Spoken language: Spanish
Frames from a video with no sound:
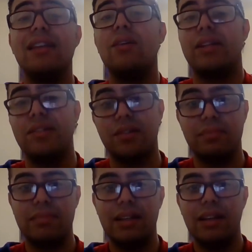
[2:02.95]
es la oración.
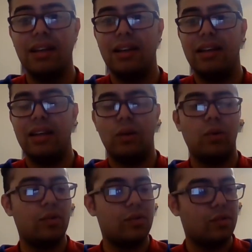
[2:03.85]

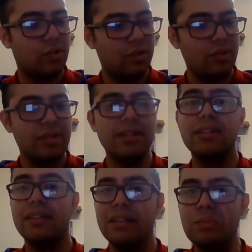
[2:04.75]
Cuando nosotros
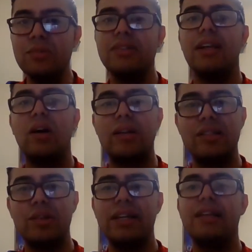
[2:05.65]
entendemos que la
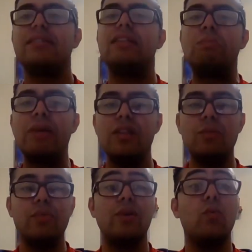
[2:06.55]
oración es ese
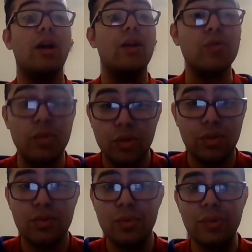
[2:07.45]
medio por el cual
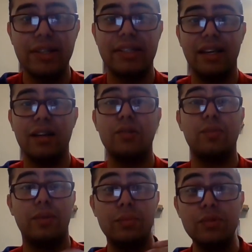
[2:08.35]
nosotros como
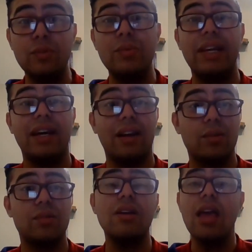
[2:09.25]
cristianos podemos
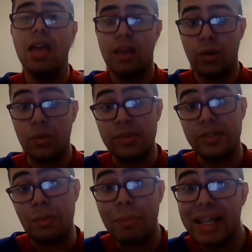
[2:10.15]
comunicarnos con
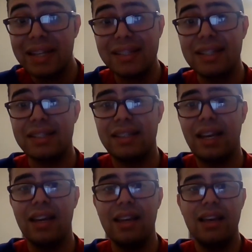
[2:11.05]
nuestro Padre
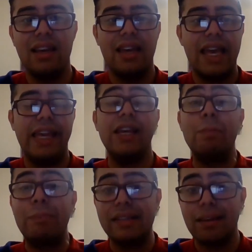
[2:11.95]
Celestial, y la
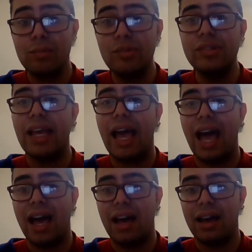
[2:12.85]
empezamos
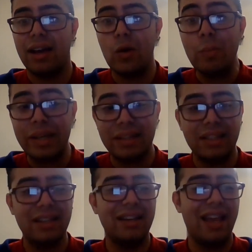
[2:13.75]
a,
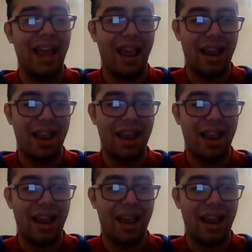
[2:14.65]
convertir